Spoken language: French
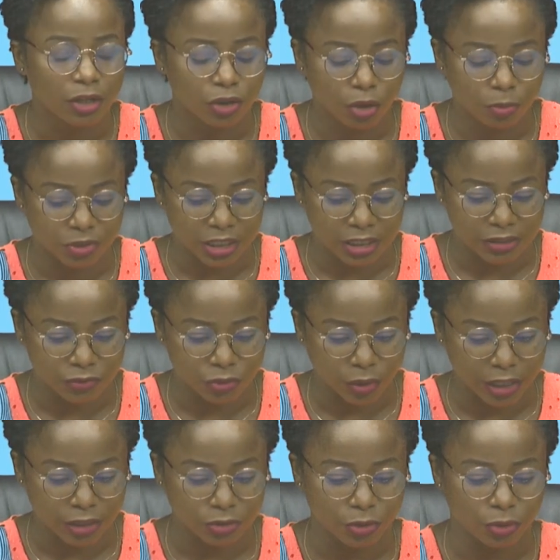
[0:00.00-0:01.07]
L'objectif
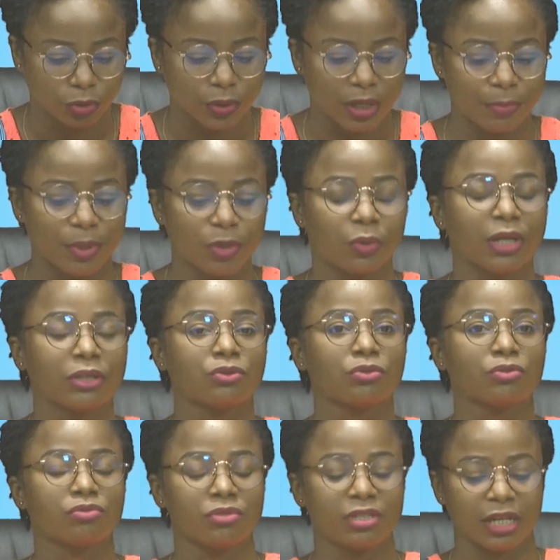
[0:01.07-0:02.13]
serait donc
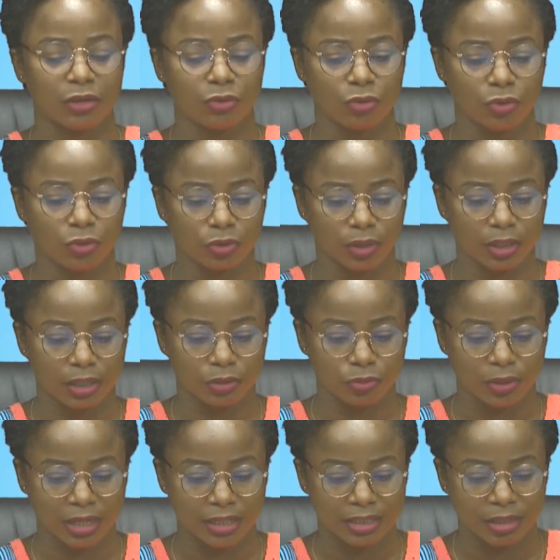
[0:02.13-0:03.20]
l'amélioration du dialogue et de
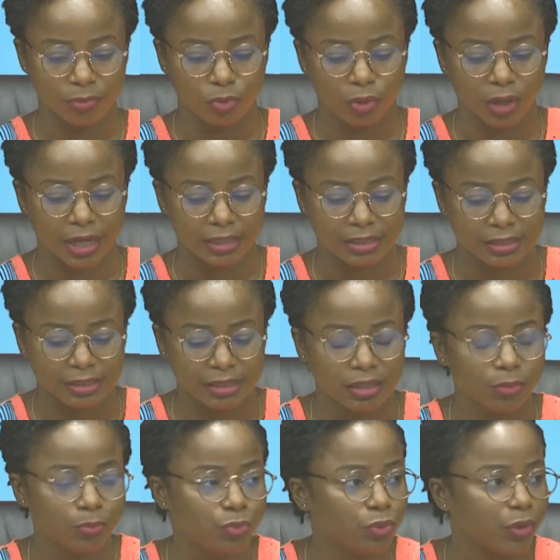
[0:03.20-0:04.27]
la démocratie
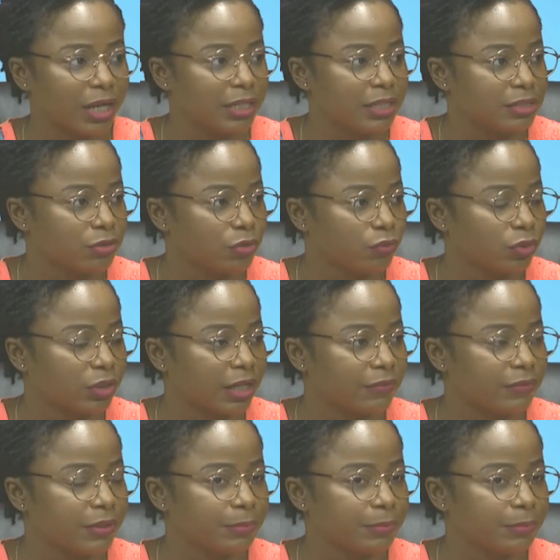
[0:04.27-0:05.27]
pluraliste. Votre avis